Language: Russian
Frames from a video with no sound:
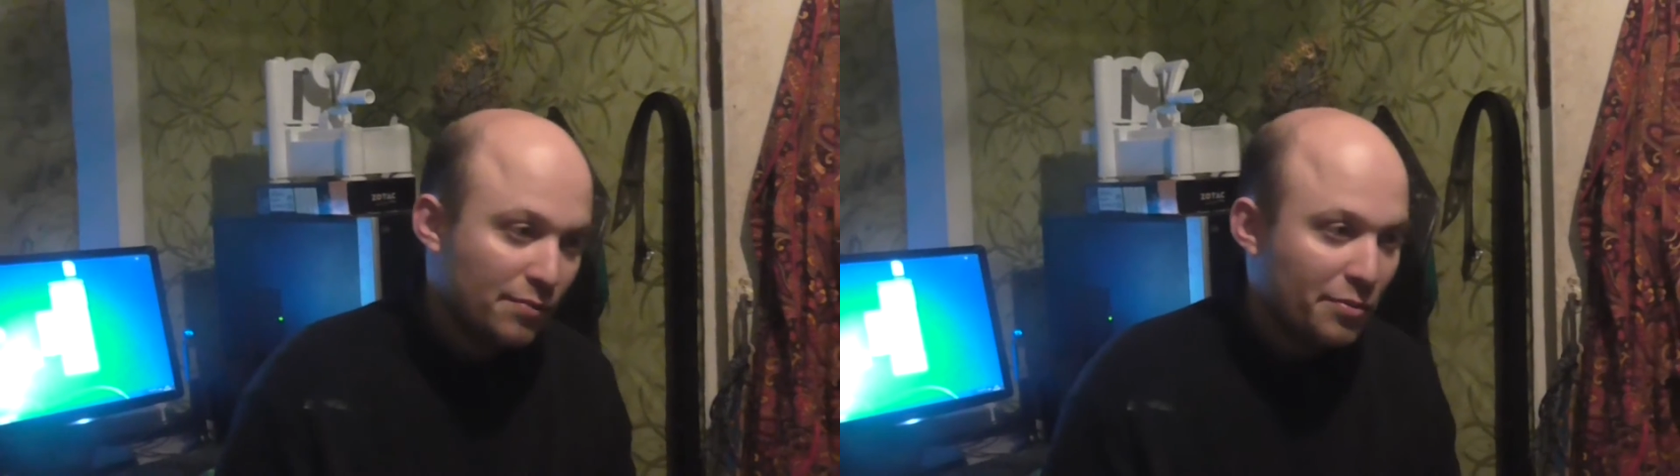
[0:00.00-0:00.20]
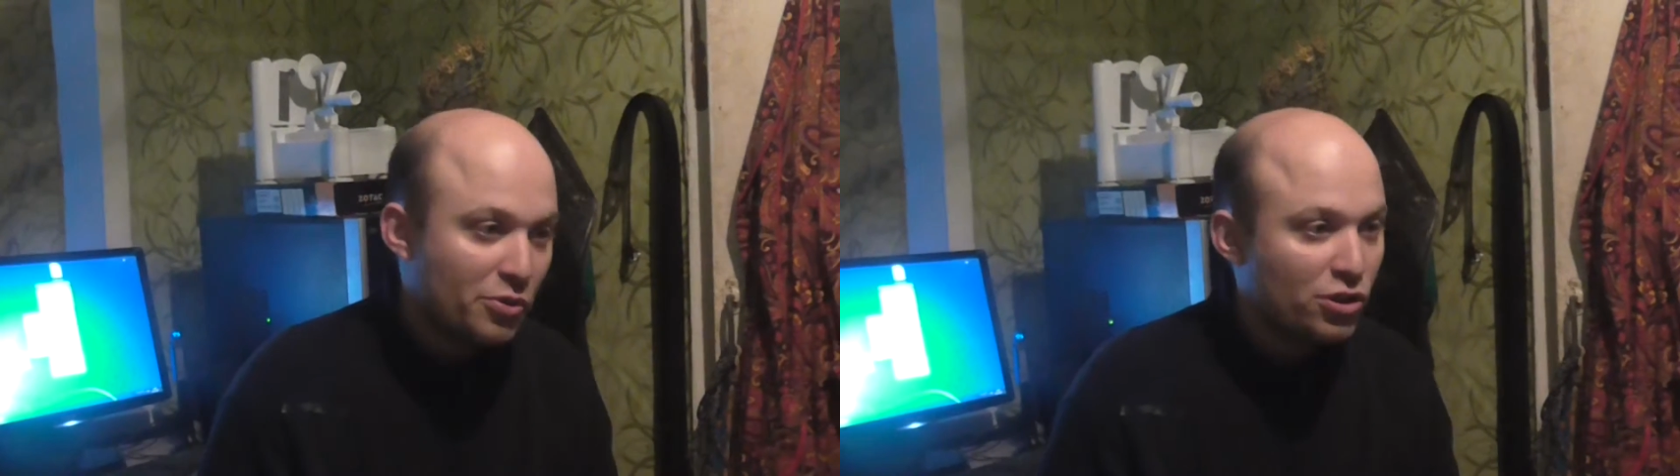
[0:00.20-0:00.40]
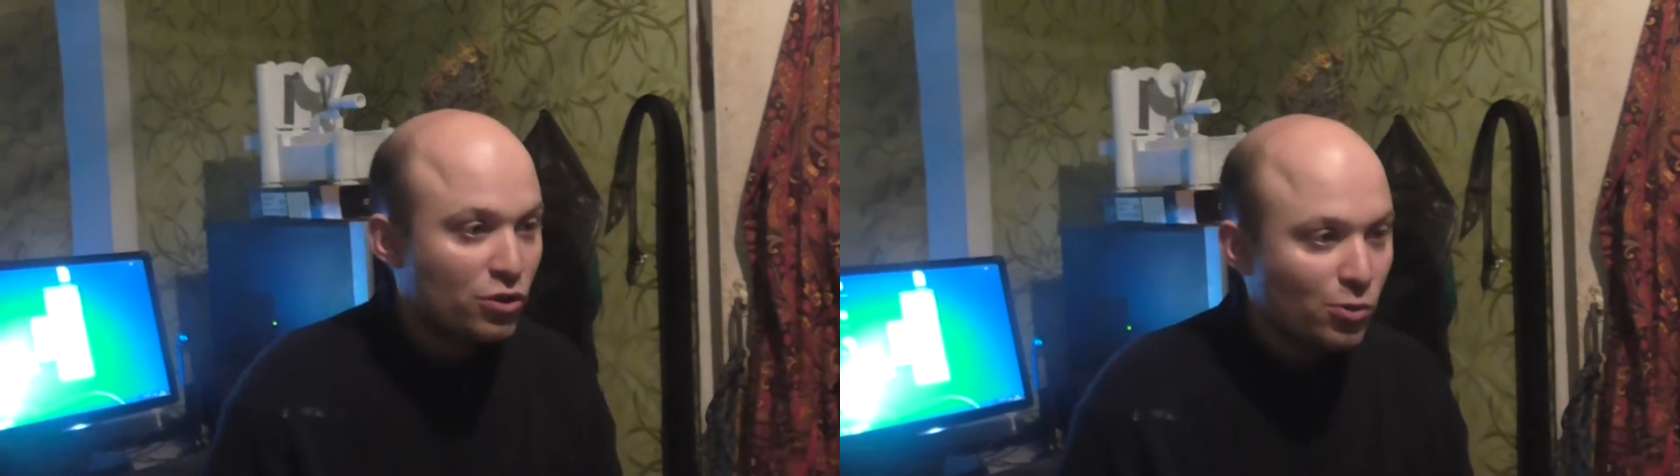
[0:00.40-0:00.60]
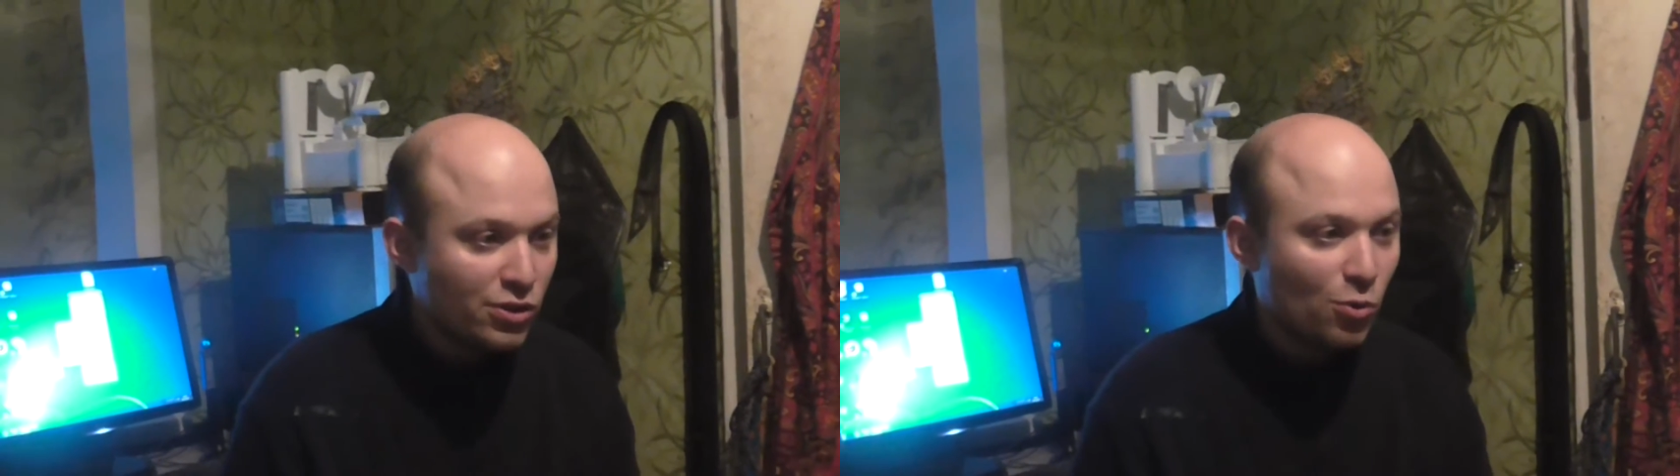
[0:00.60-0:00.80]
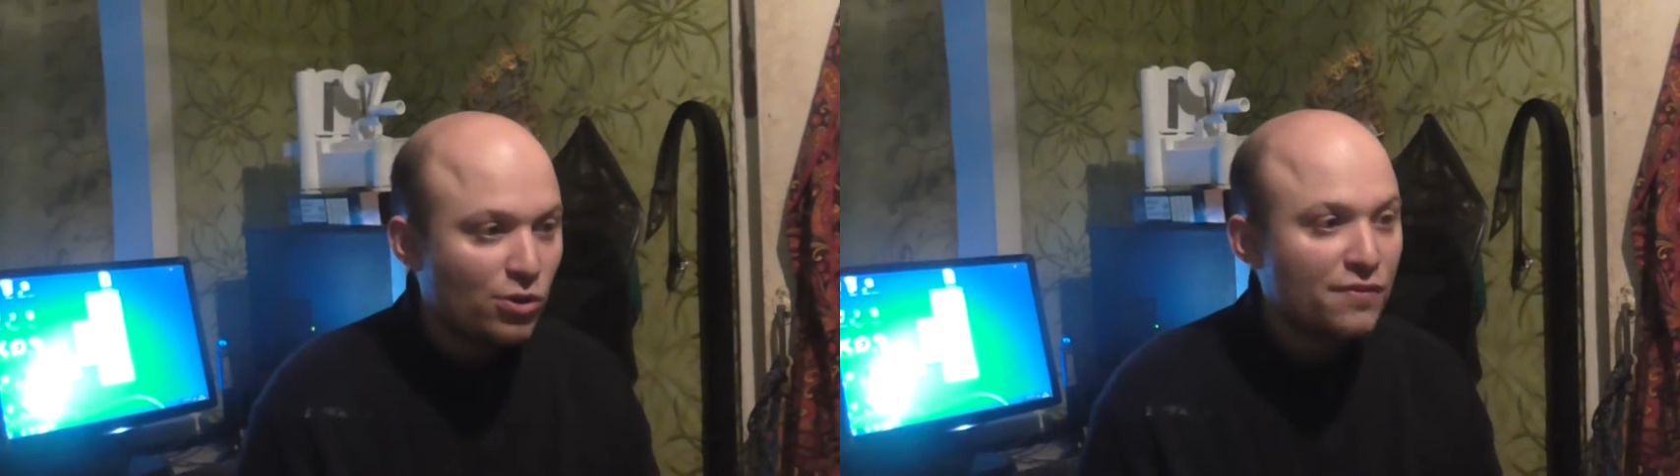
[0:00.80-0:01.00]
Потому что
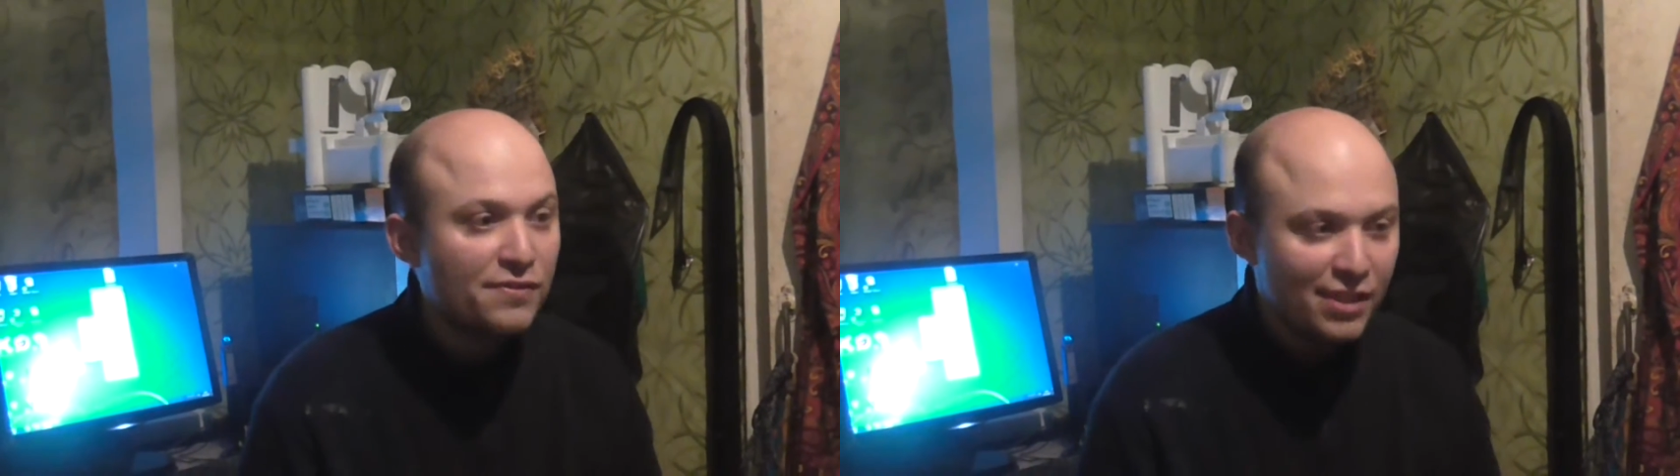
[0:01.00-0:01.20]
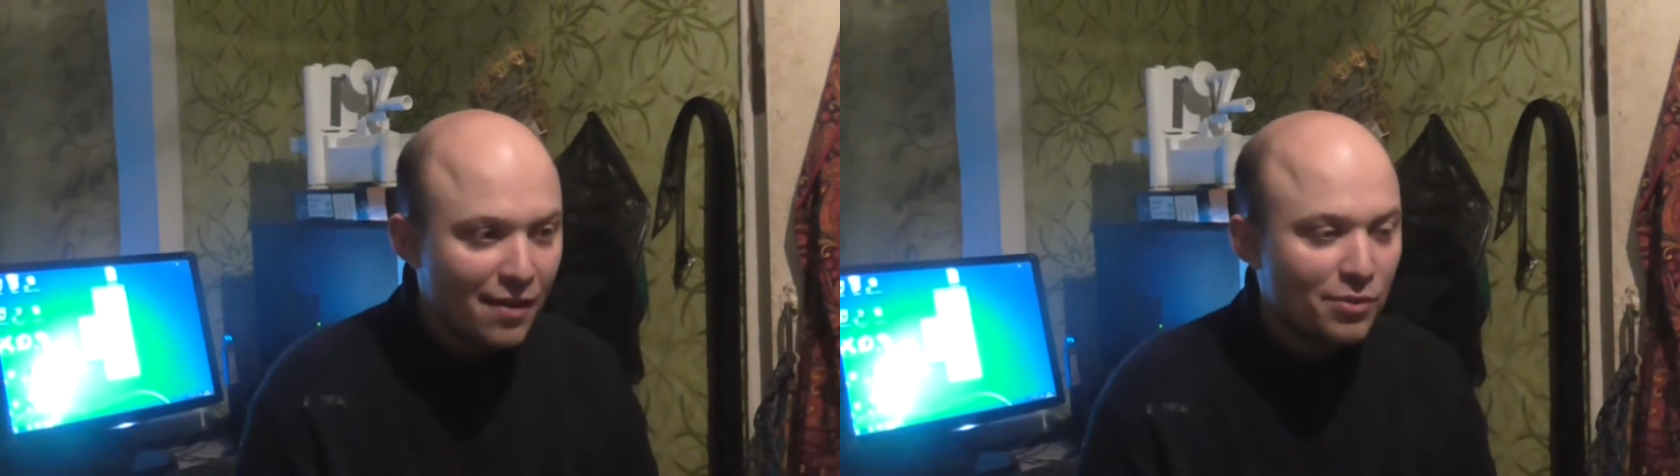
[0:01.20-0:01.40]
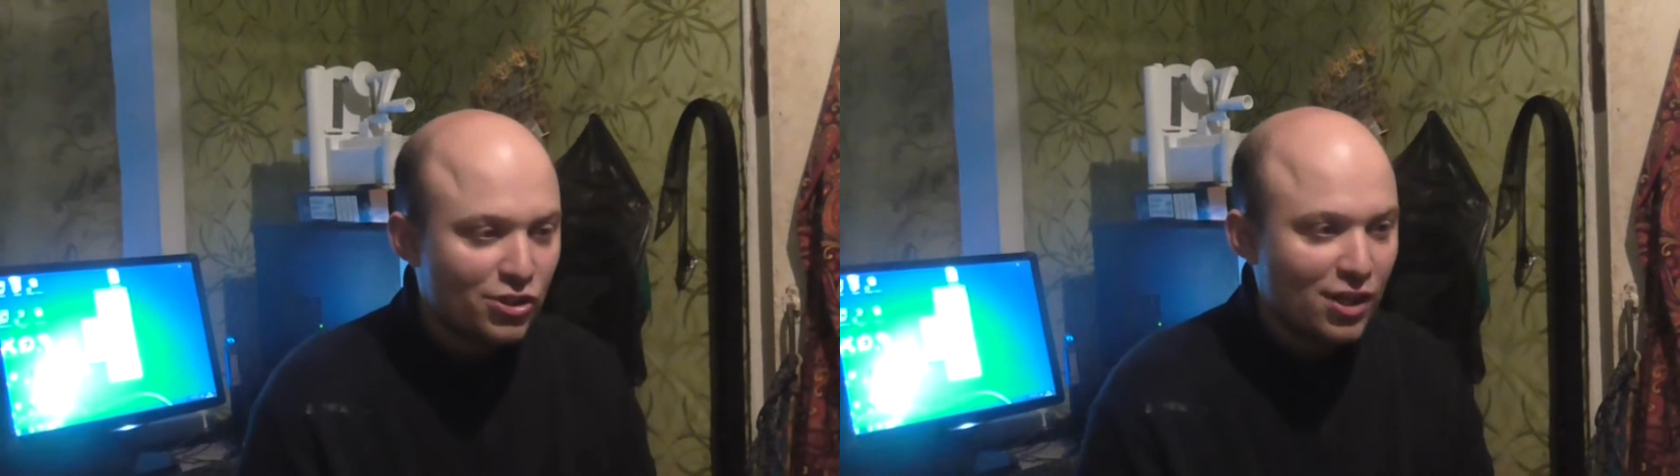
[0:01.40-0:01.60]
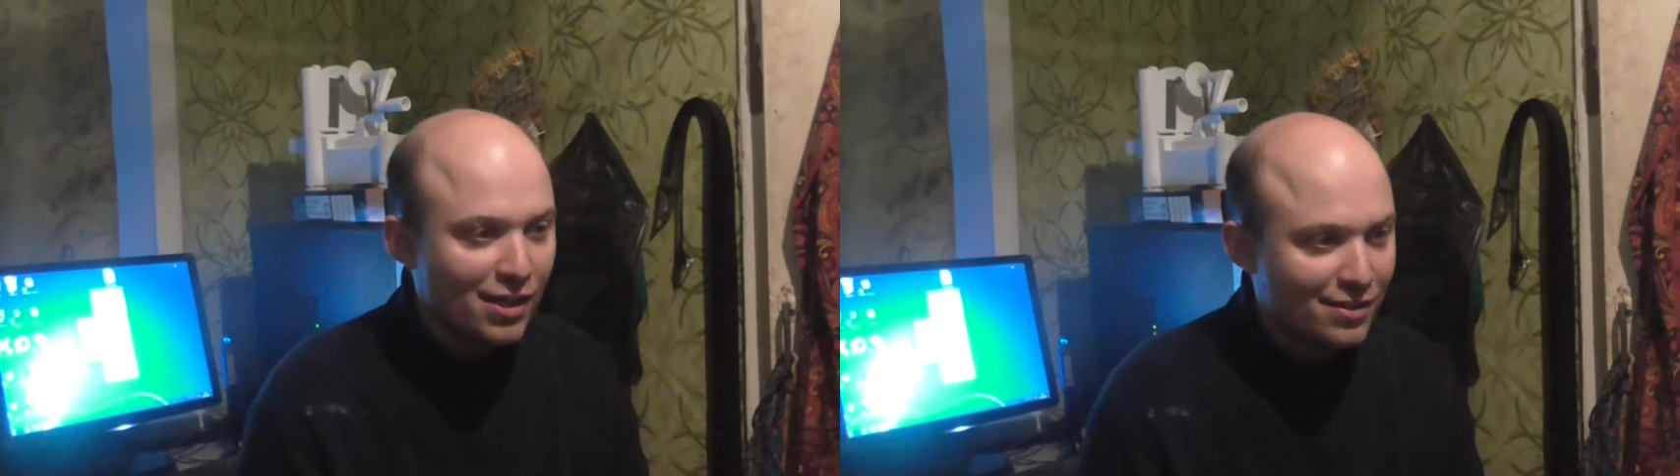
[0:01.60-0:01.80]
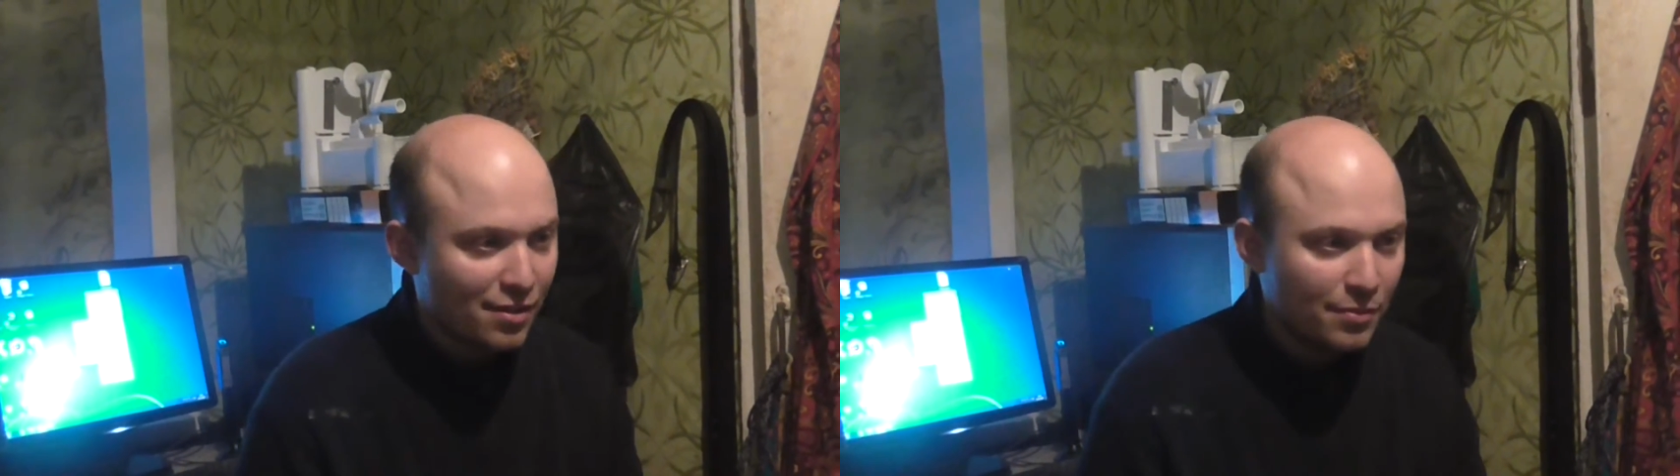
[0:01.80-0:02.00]
Турция хочет все быть
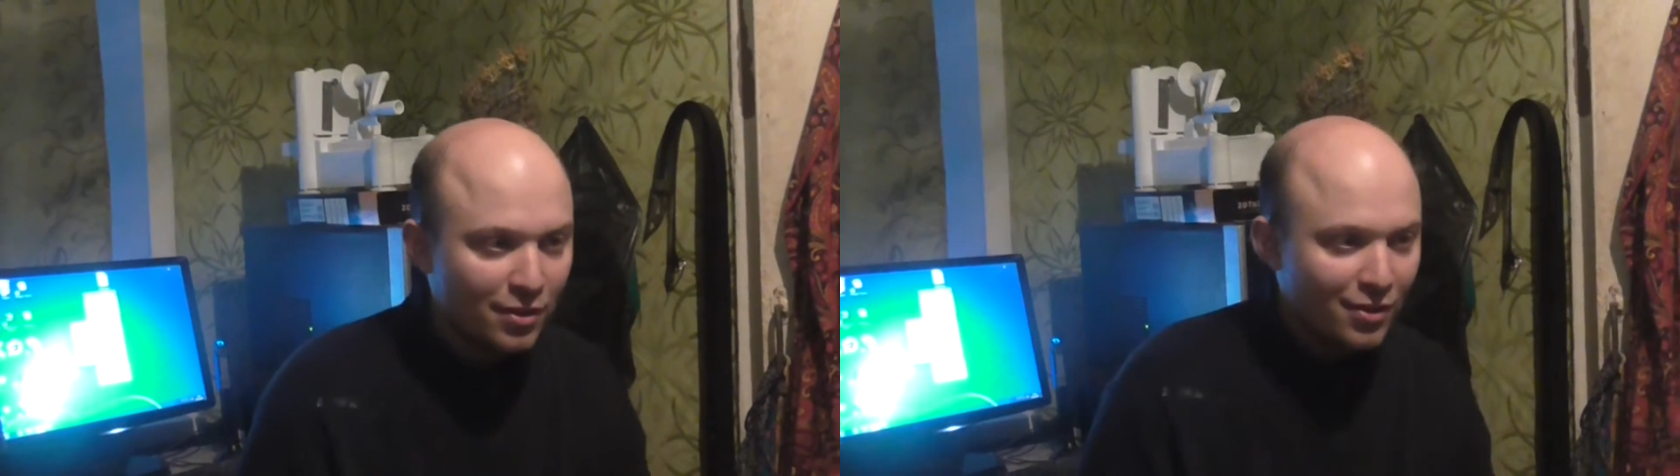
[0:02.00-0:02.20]
счастным.